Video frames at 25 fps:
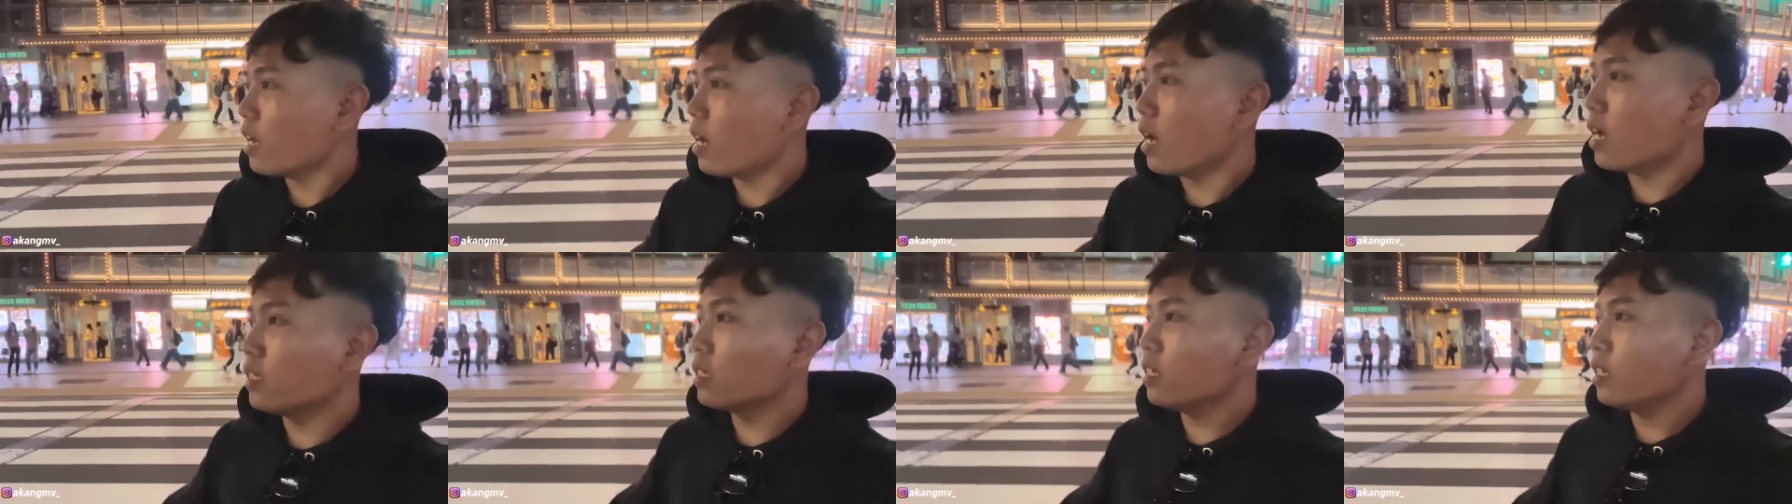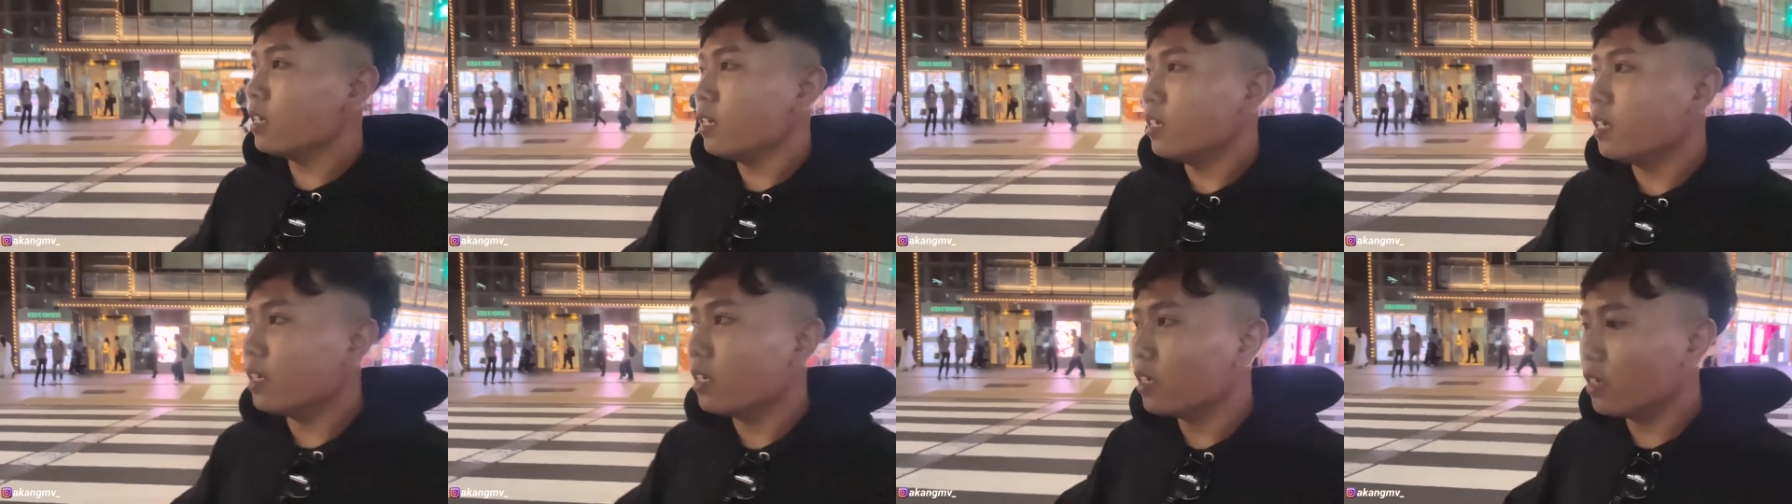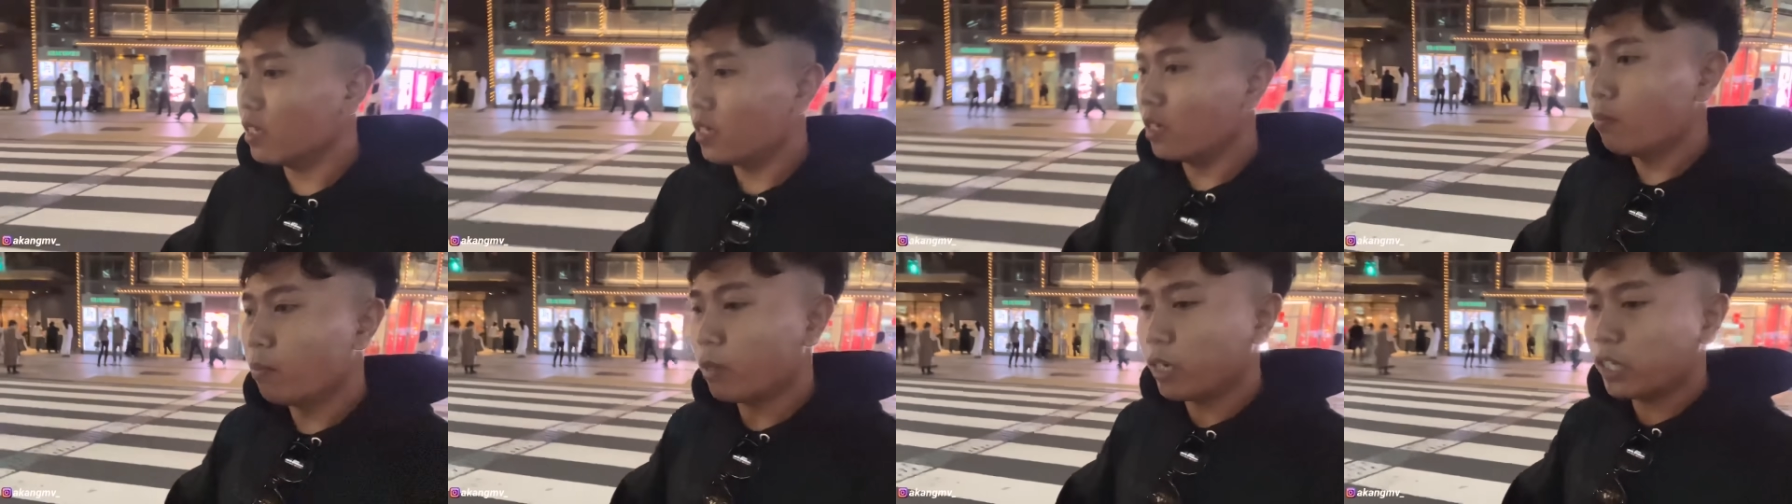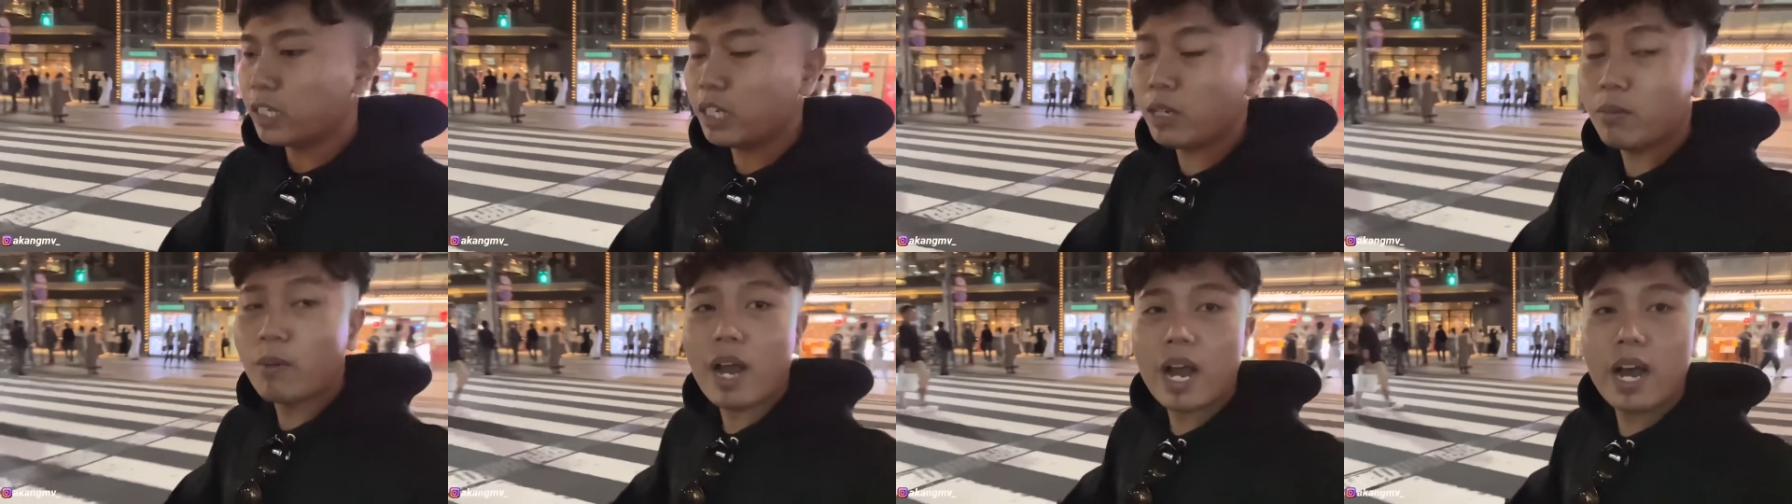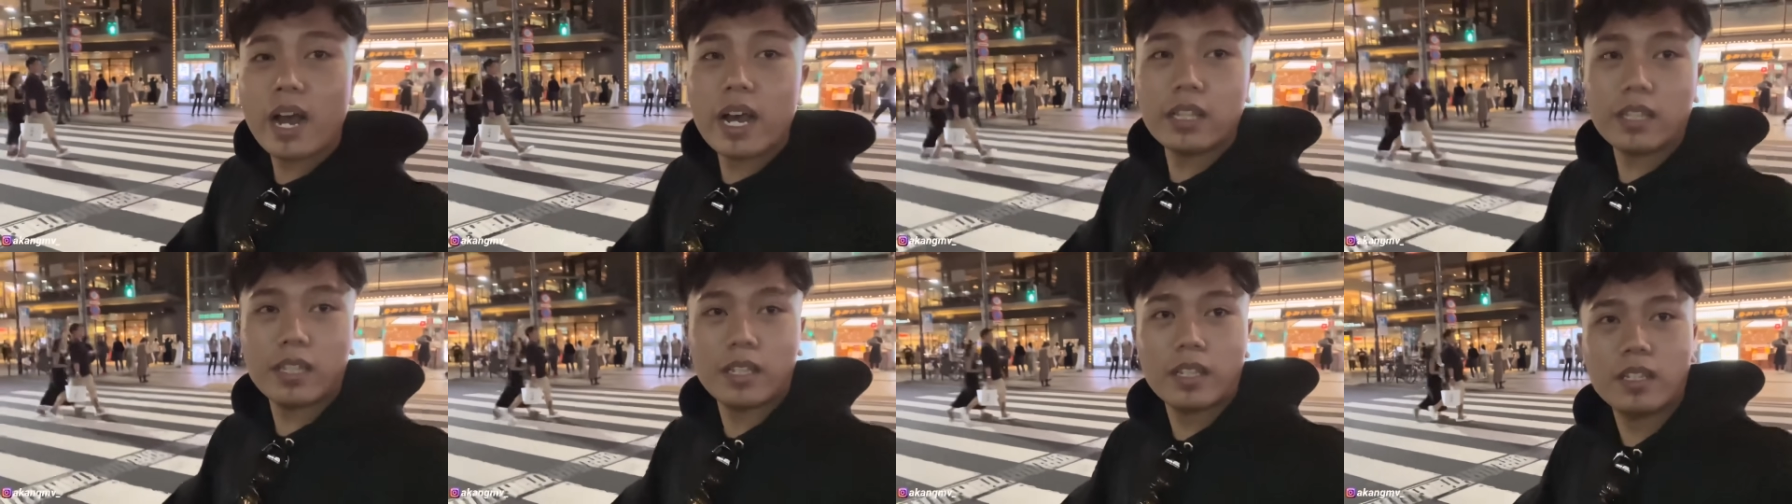asli bersih
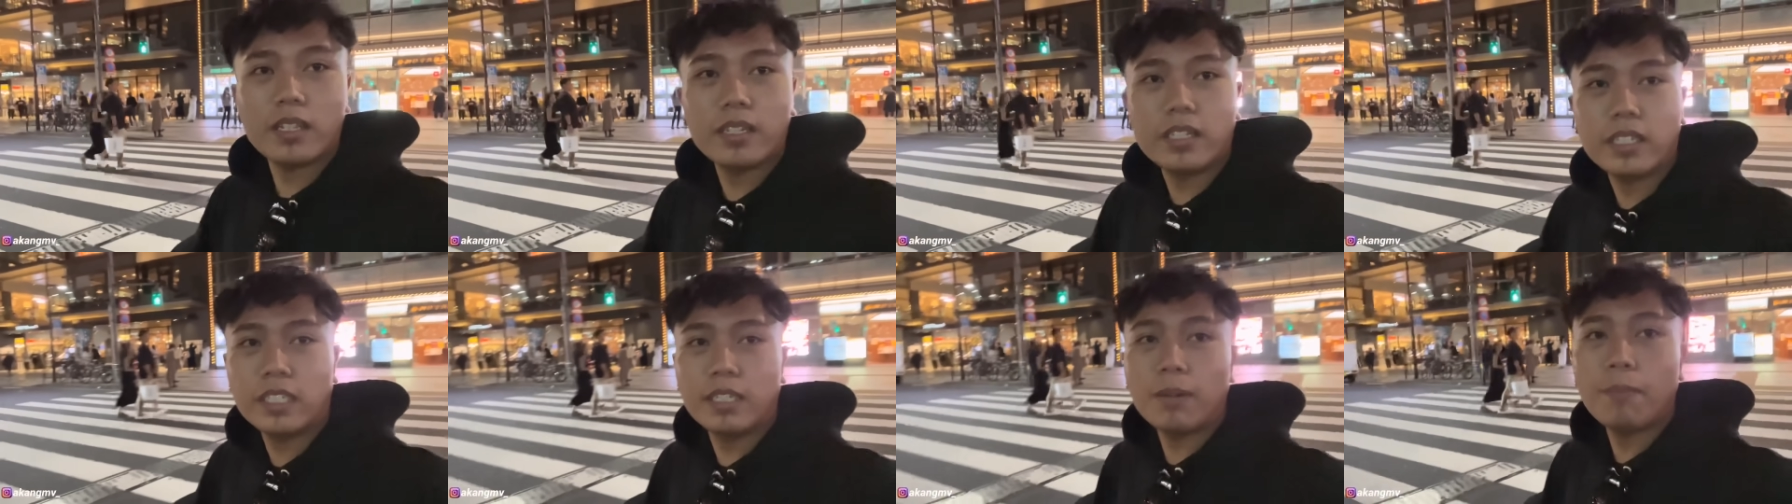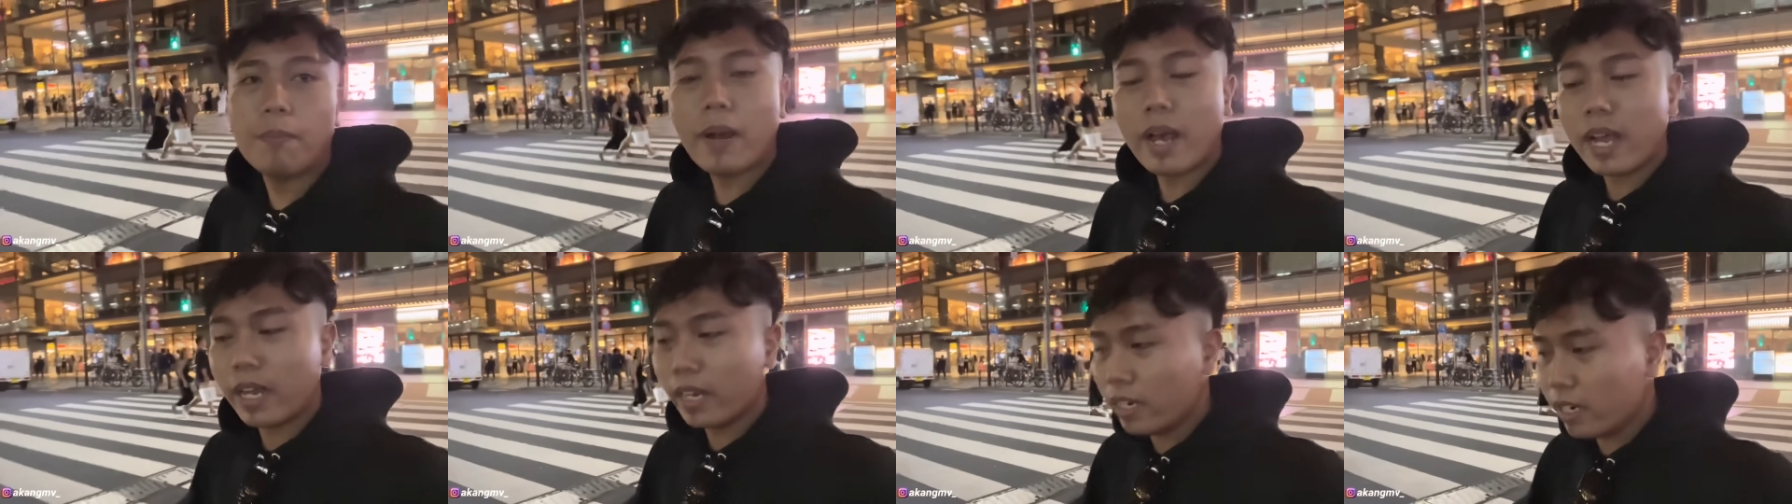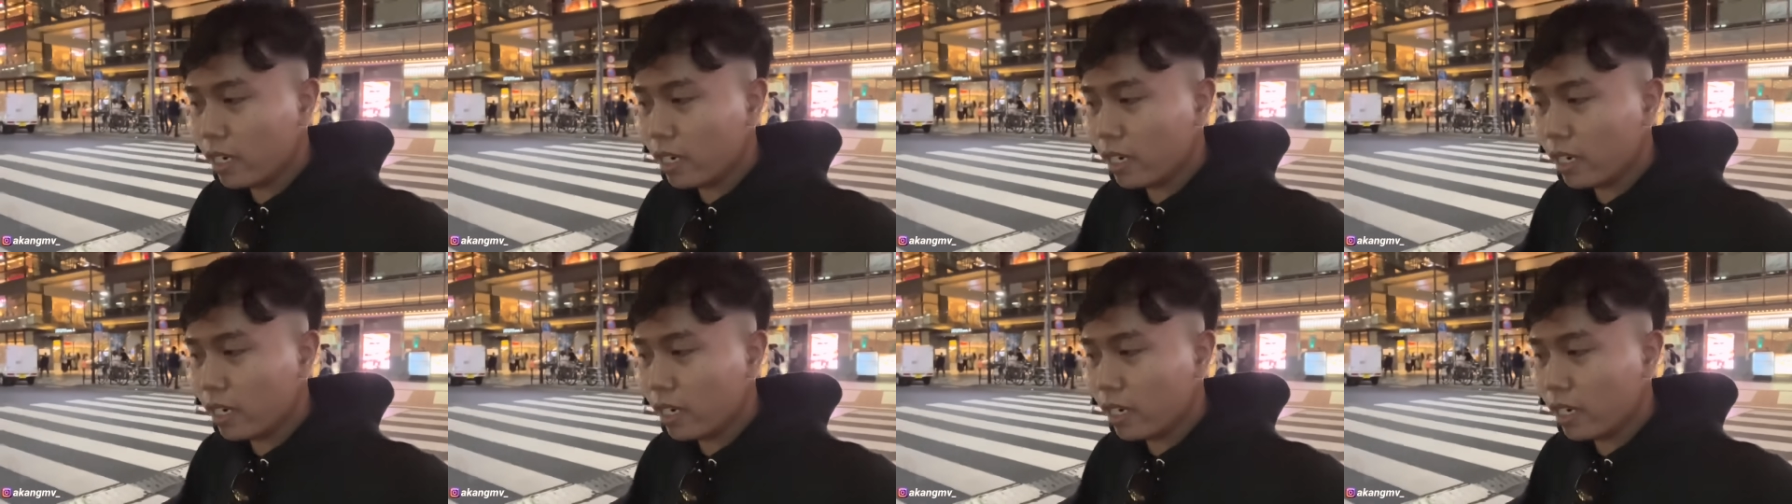banget Jepang